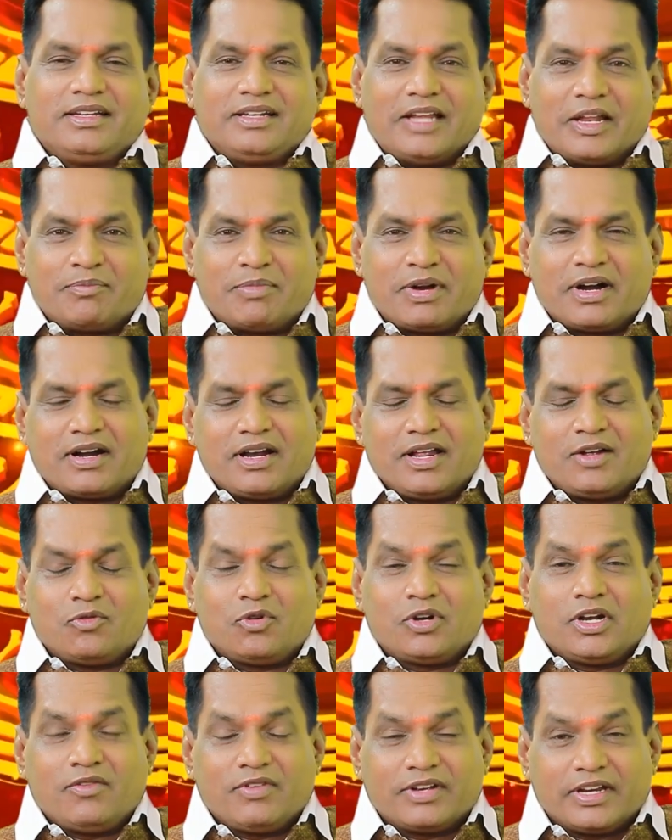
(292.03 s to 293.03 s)
நண்பர்களாக
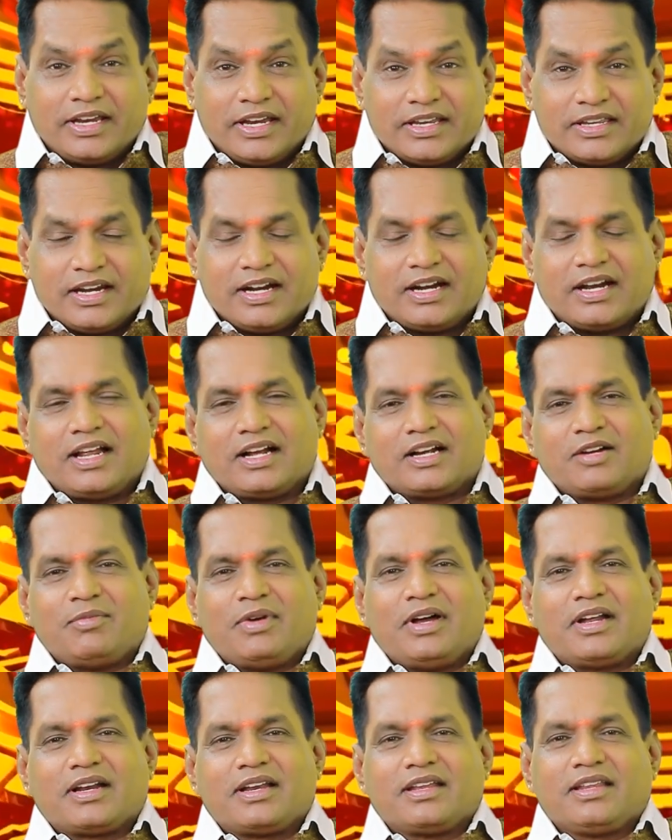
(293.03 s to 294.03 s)
உள்ளவங்க எதிரிகளாக
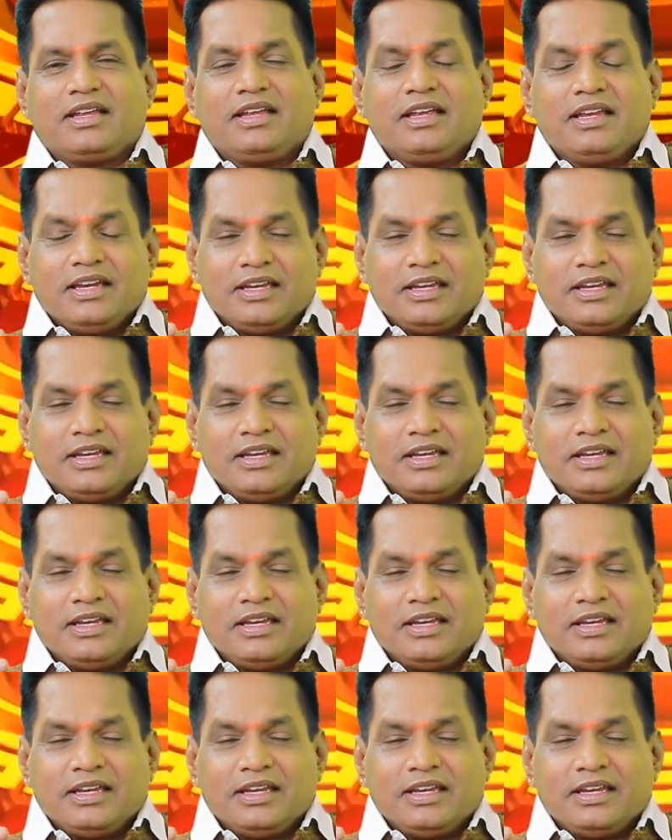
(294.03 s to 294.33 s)
மாறுறது